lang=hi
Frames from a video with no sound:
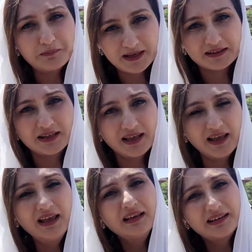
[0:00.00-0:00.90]
को आप कहते
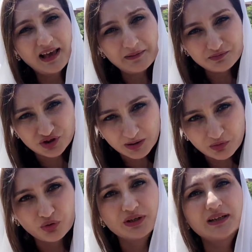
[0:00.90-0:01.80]
हैं कि हम
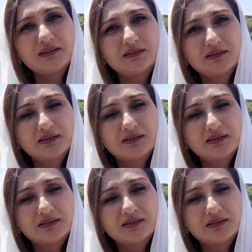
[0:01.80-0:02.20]
जमहूरियत